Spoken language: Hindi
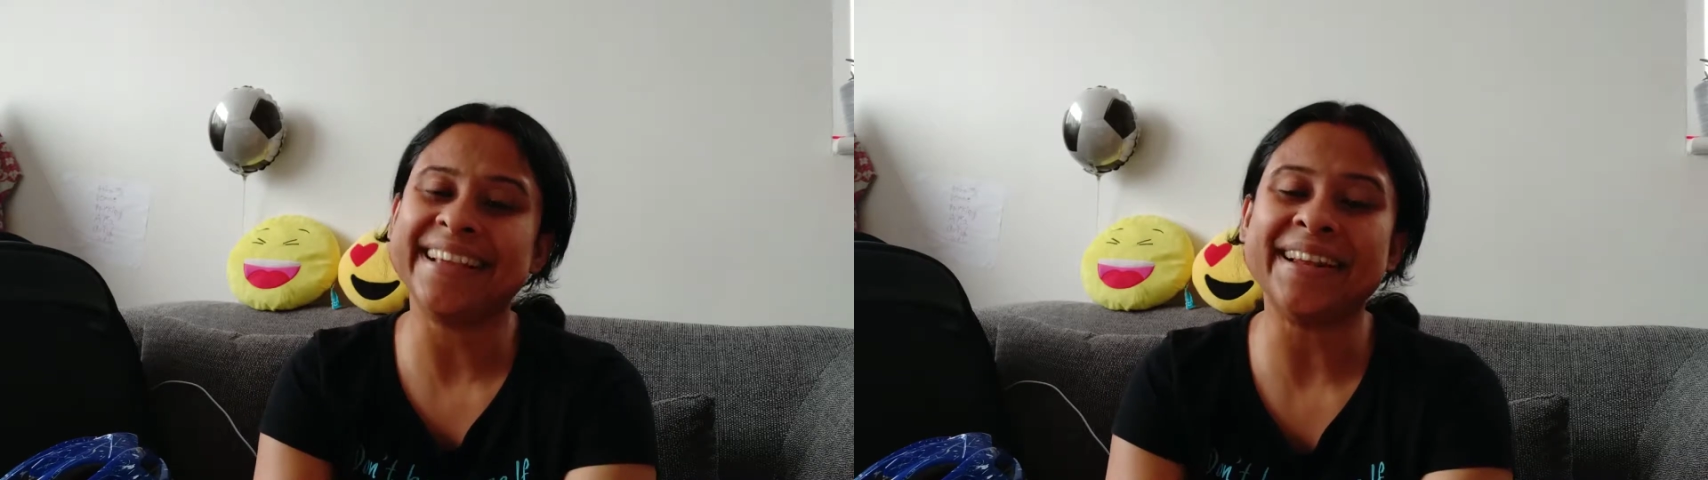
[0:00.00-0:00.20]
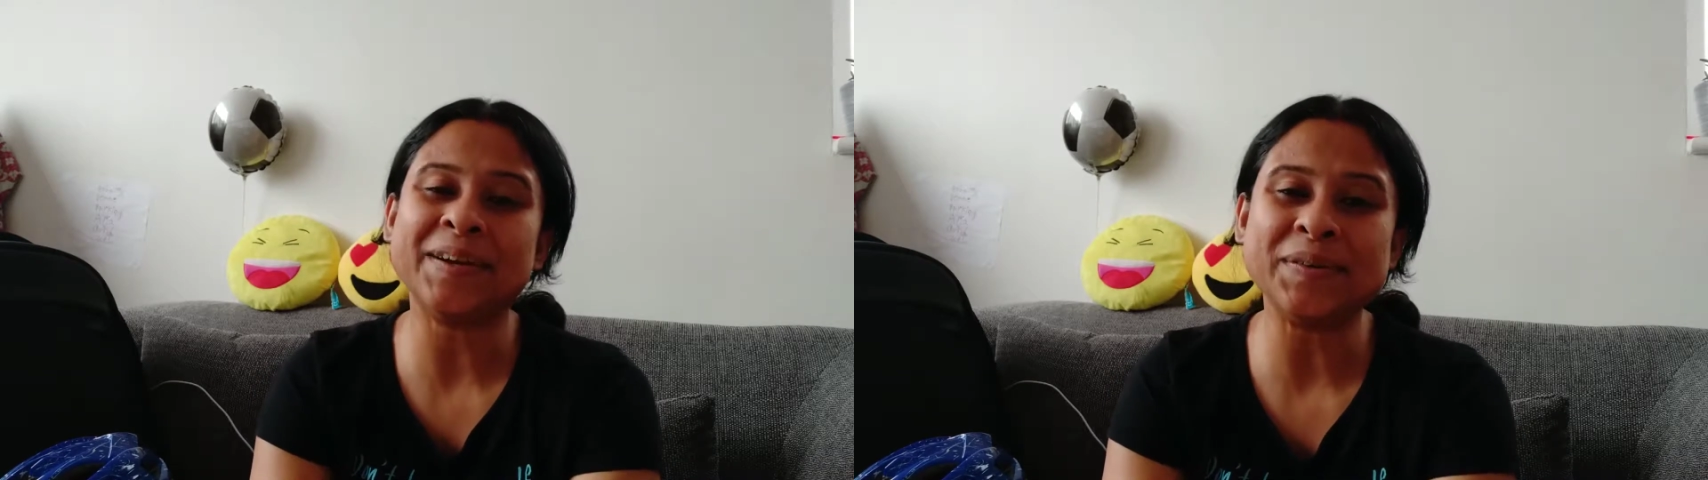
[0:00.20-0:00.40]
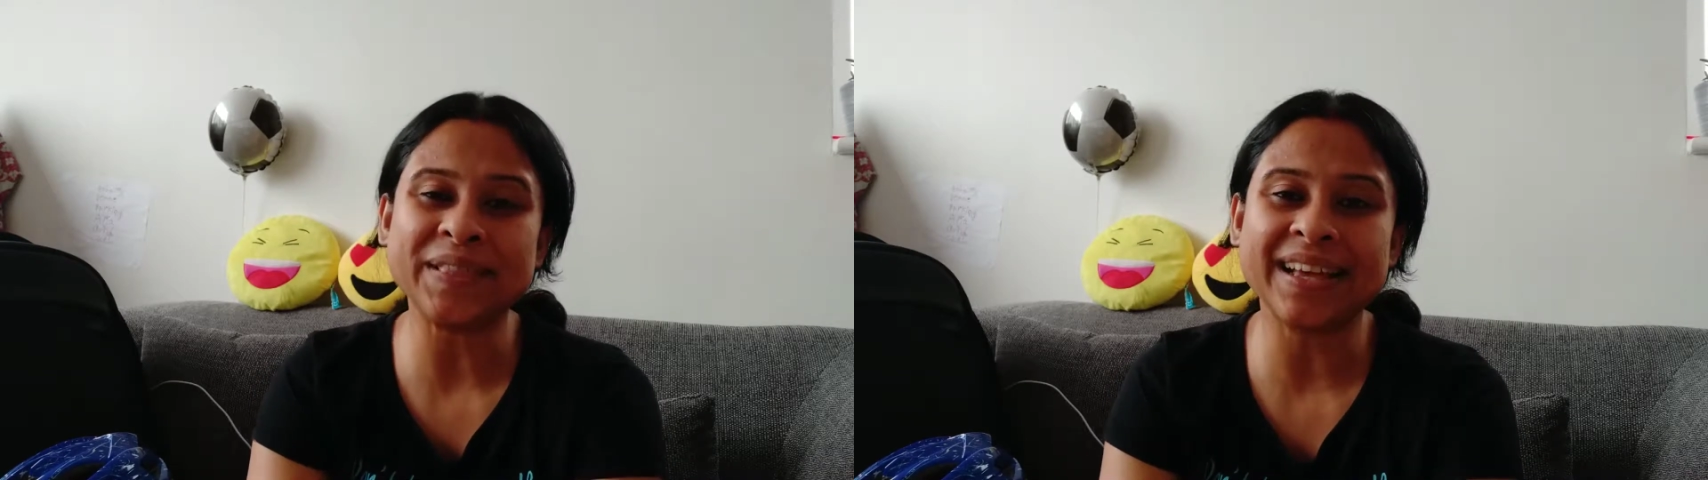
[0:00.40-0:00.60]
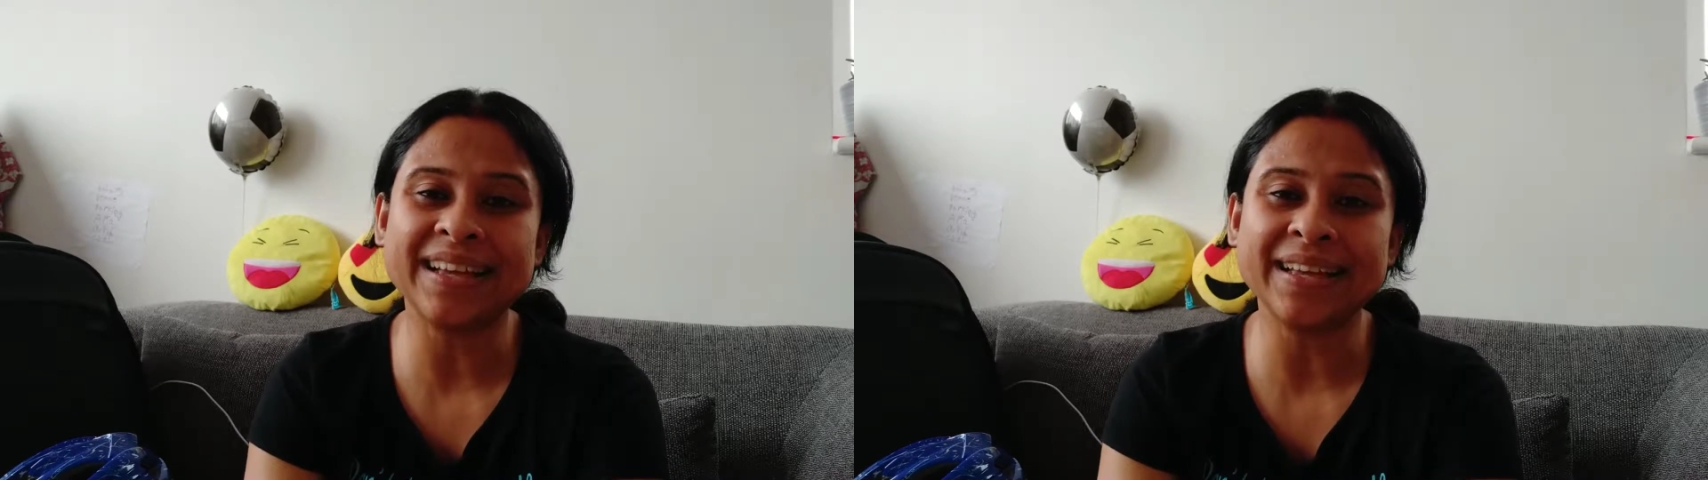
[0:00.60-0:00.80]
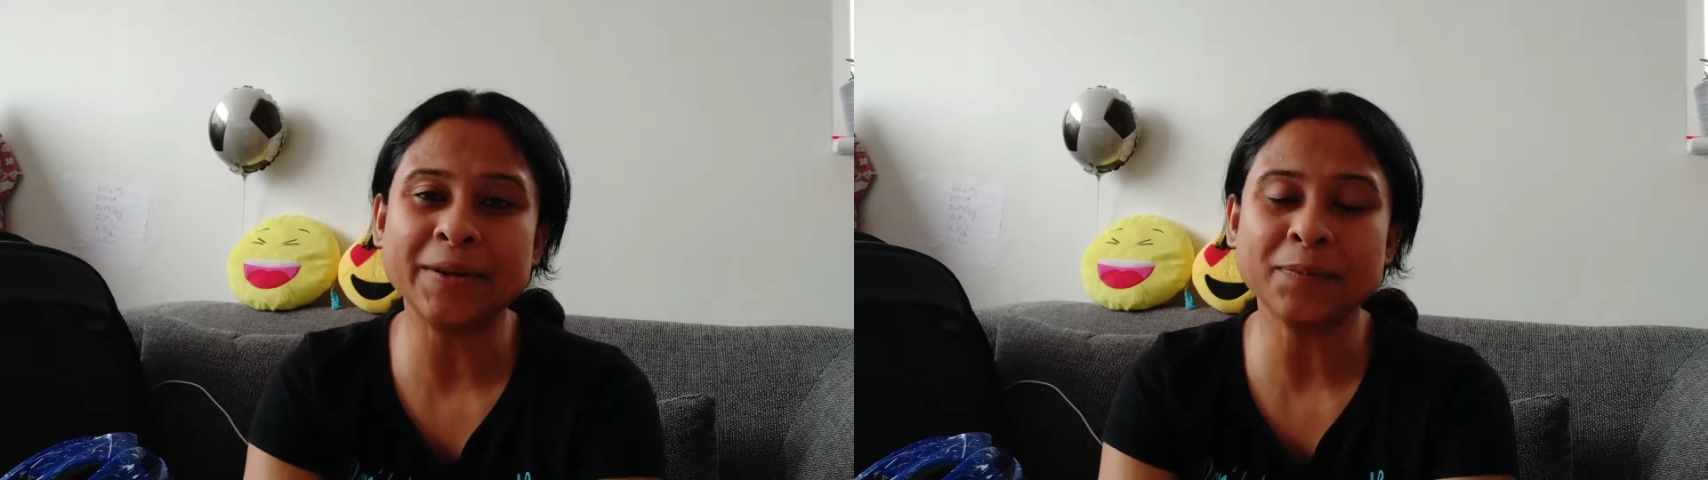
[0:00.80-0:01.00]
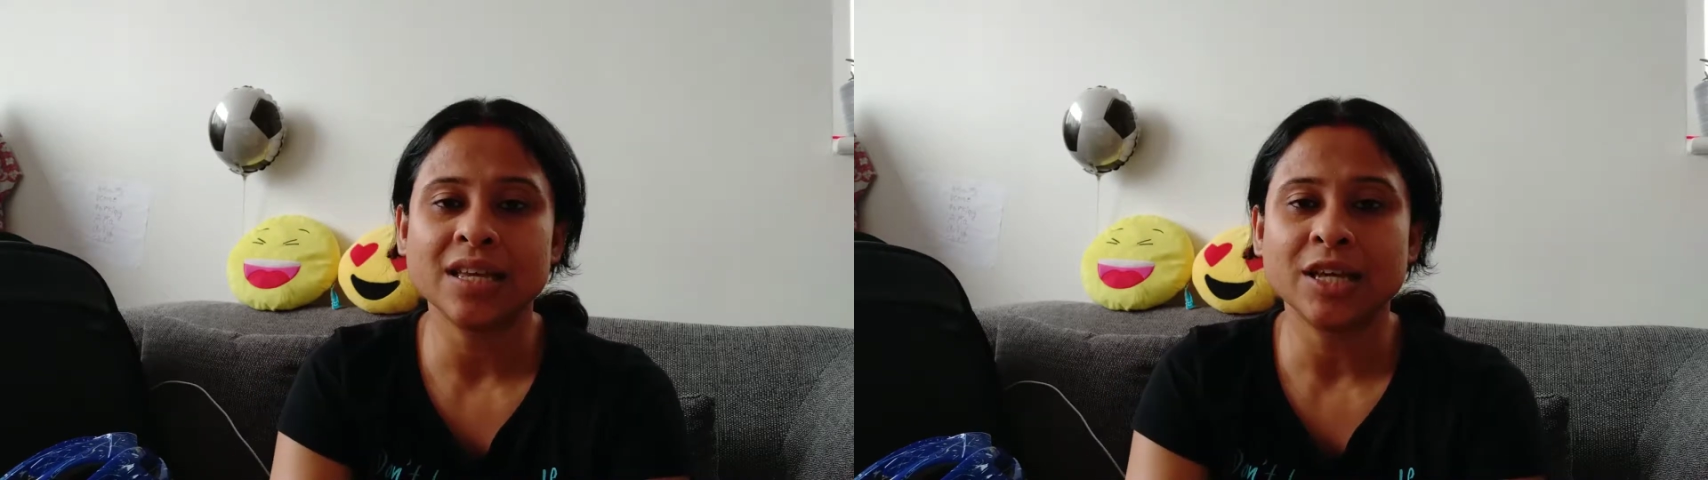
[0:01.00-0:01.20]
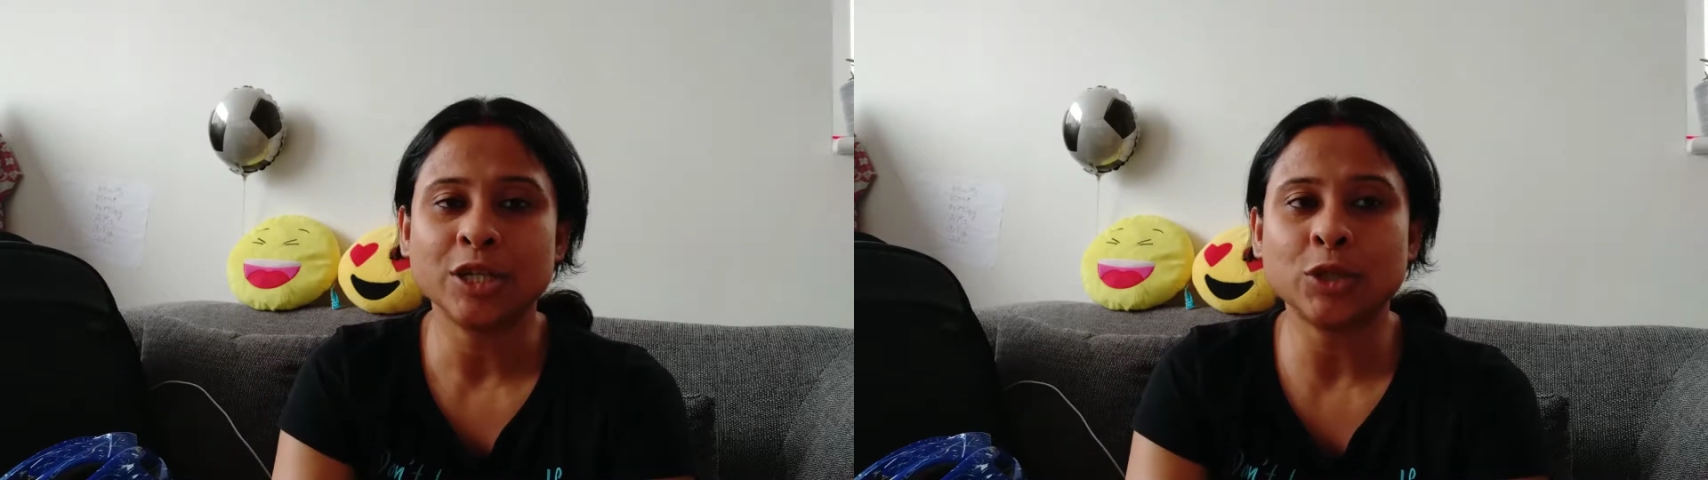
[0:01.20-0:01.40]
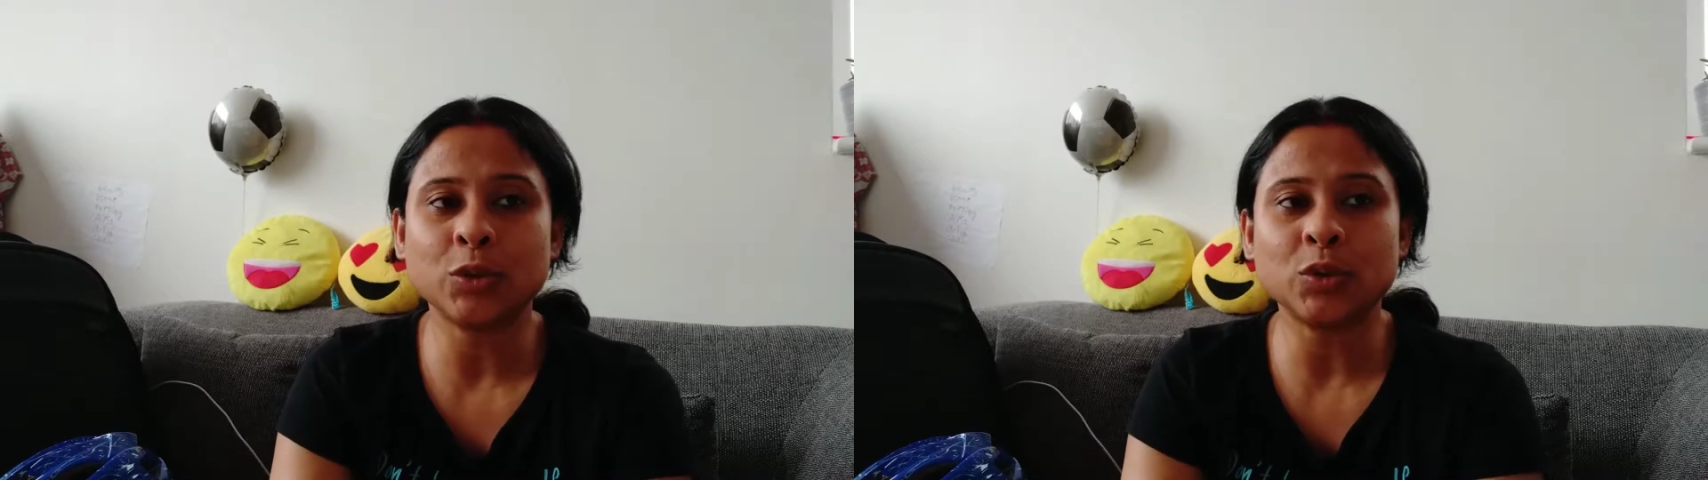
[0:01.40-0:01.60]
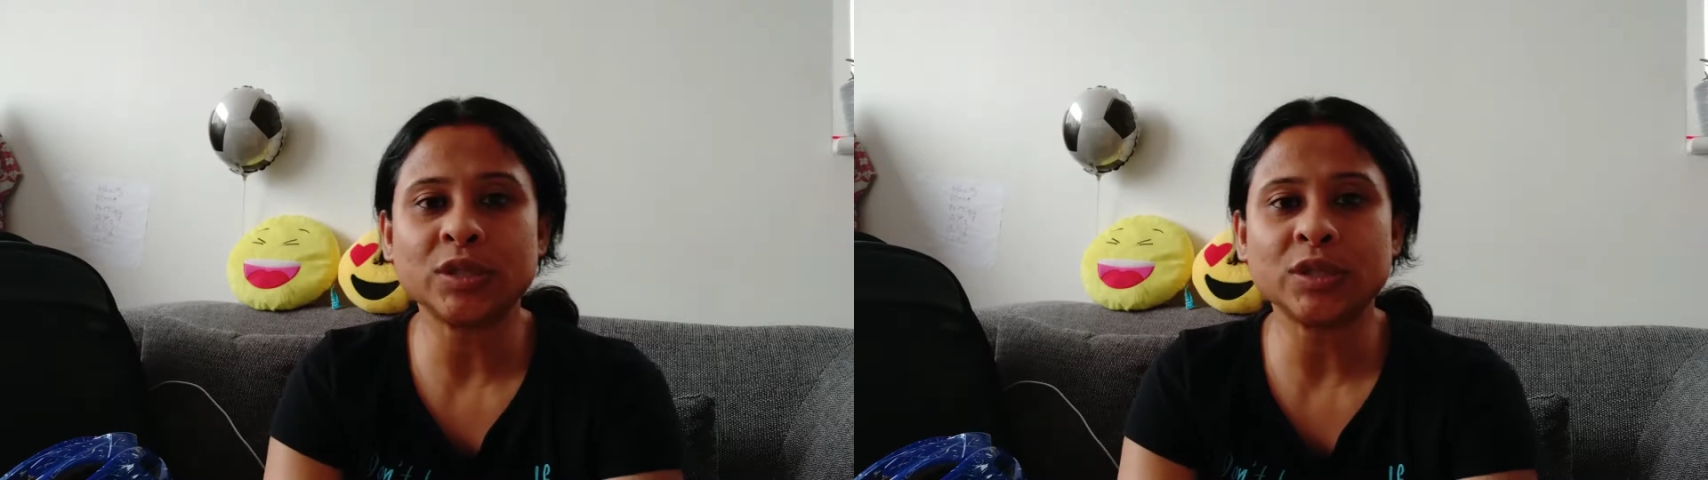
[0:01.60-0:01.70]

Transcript: देना होता है तो